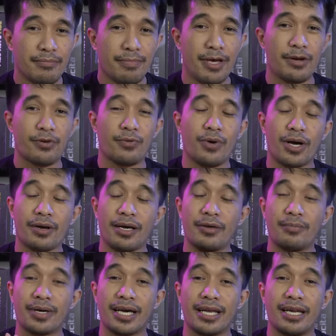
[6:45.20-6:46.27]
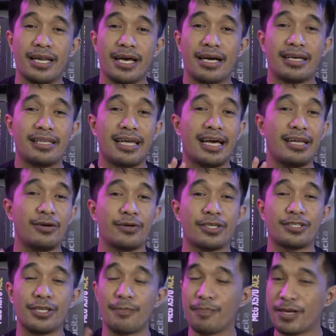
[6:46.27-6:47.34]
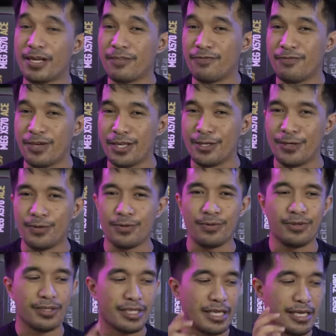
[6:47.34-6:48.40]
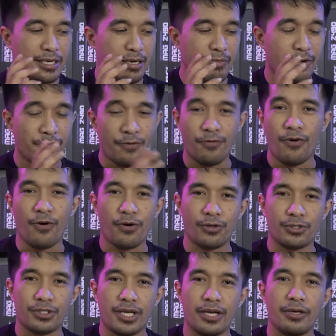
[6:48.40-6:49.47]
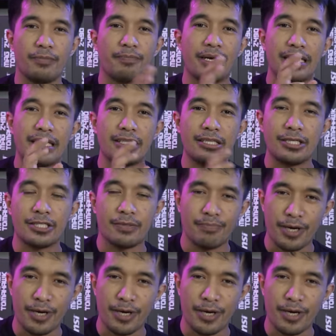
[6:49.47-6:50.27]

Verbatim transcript: Pero huwag kayong mag-alala dahil on a separate video, talagang magpo-focus tayo pagdating sa